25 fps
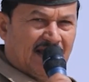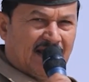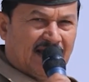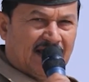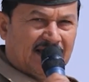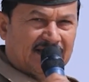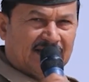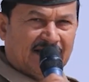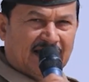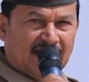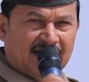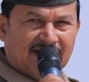
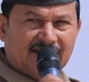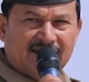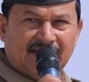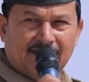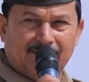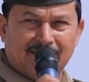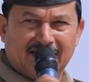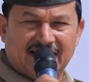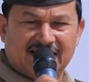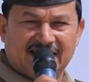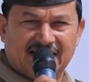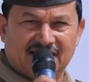قد
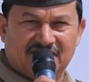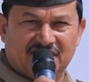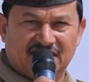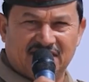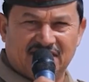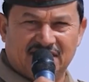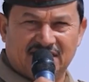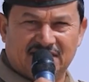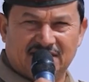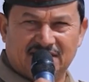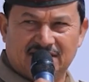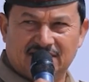قدم
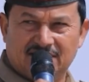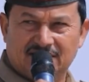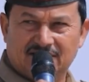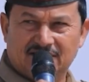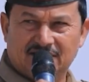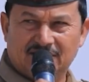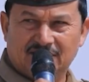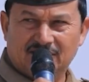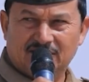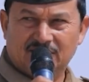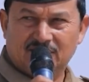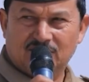الكثير
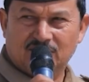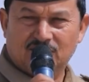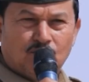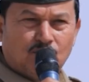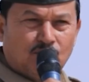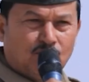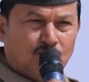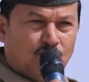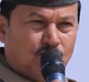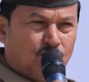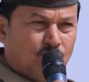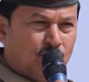
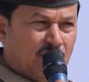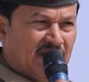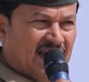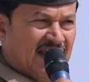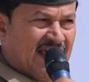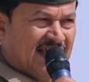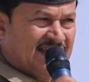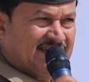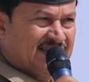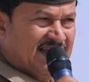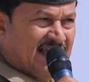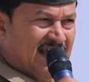
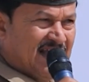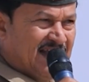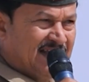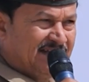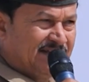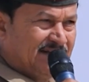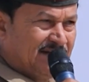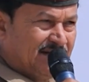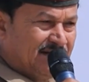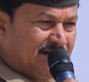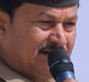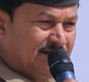ولا
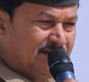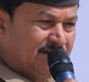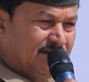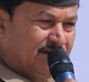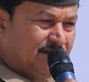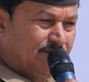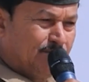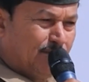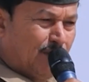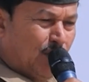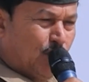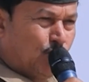زال
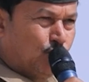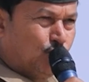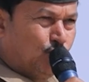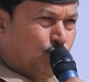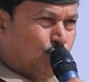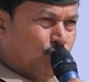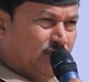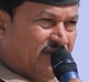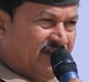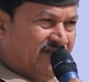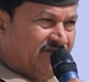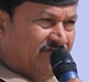
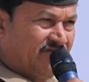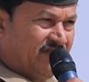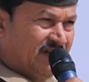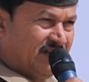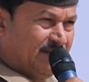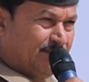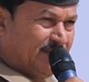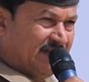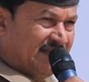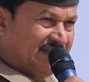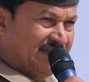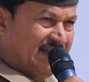موجودا في
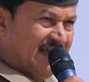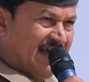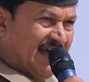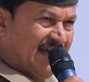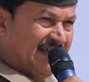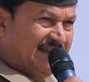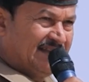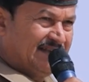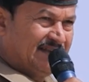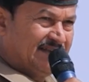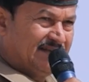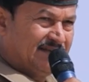
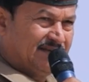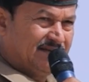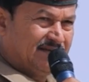الميدان